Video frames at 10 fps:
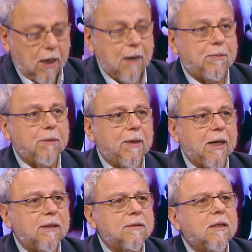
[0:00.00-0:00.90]
La
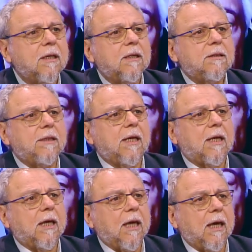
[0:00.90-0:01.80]
primera es si es
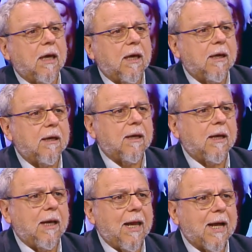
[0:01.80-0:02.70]
que
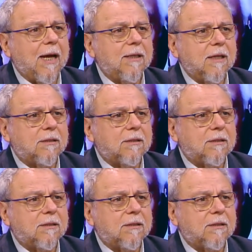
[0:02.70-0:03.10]
eh, la caída